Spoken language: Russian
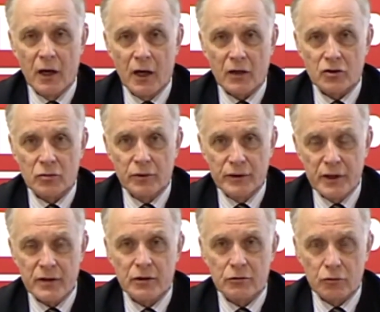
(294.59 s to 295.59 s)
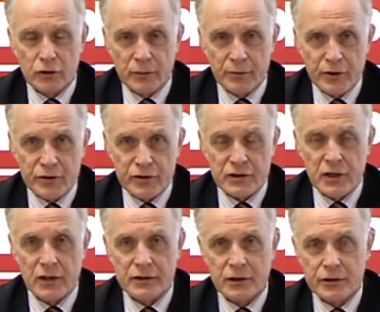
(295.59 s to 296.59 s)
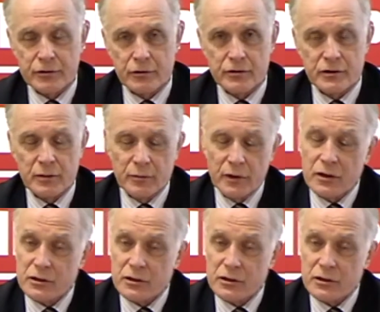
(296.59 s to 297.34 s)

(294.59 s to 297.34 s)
а чтобы деньги тут же перечислялись на счет семьи,